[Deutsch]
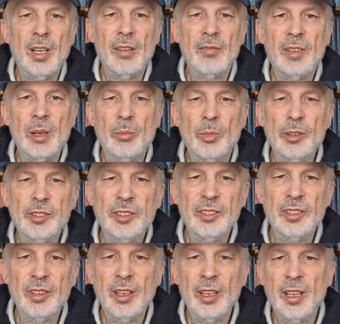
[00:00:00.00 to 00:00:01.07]
Wir
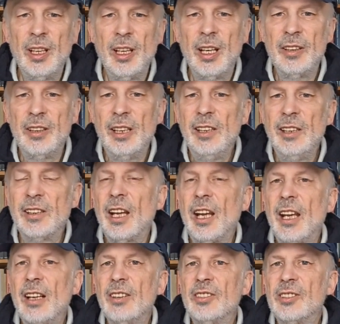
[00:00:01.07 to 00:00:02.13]
müssen nicht
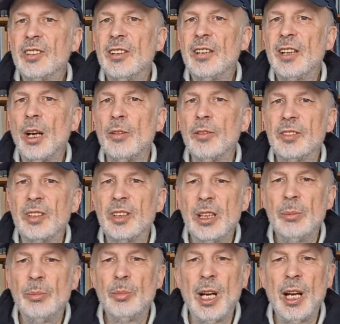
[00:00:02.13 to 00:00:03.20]
ängstlich auf
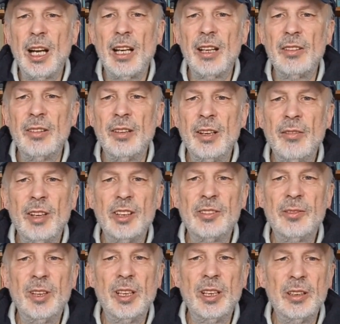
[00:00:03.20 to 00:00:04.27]
dem beharren,
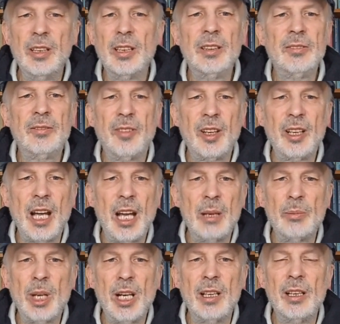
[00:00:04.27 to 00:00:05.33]
was wir irgendwann
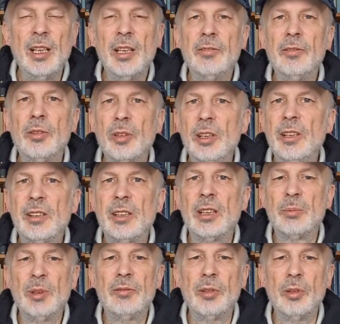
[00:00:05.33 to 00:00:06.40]
einmal für richtig
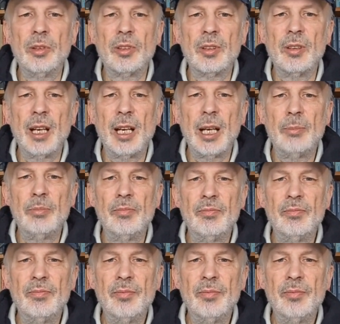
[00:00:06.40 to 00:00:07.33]
befunden haben.